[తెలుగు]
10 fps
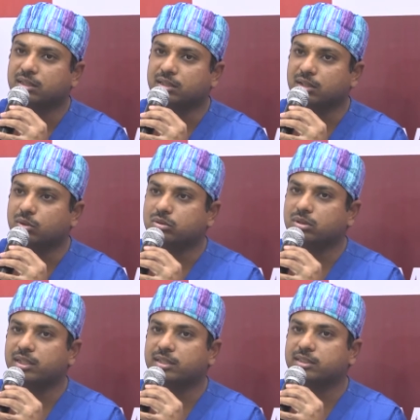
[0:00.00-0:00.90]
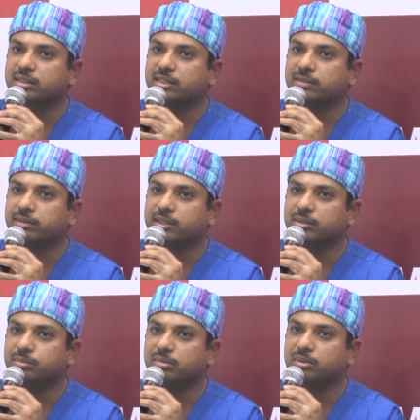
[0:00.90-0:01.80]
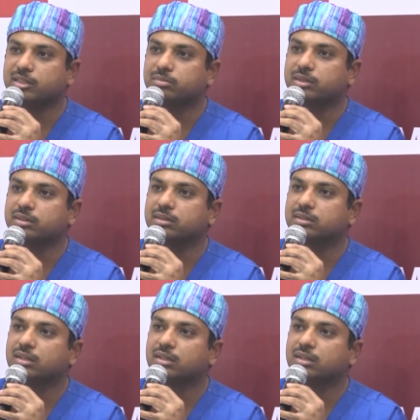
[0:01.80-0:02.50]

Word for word: కింద కూర్చునేటట్టు చేసేటటువంటి హిప్ రీప్లేస్మెంట్స్